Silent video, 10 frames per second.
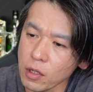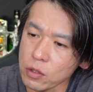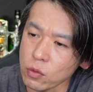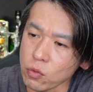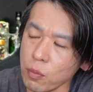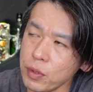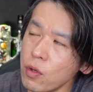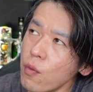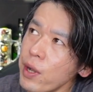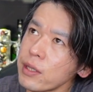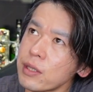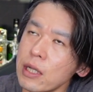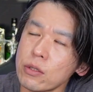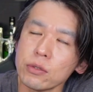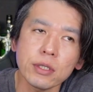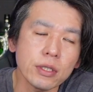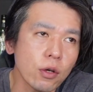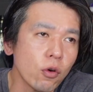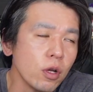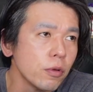あと飲み終わった後です
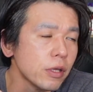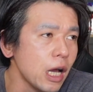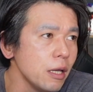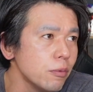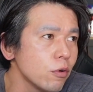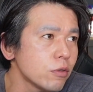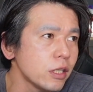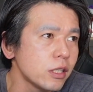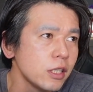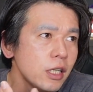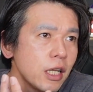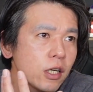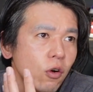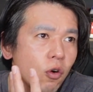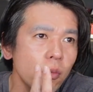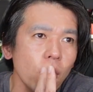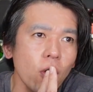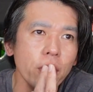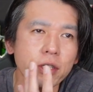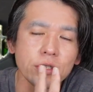ねこれもだいぶ遅れてねなんか
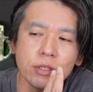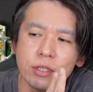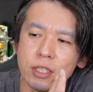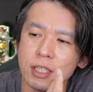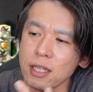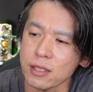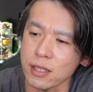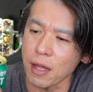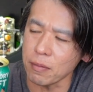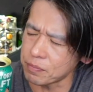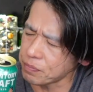重いずっしりですね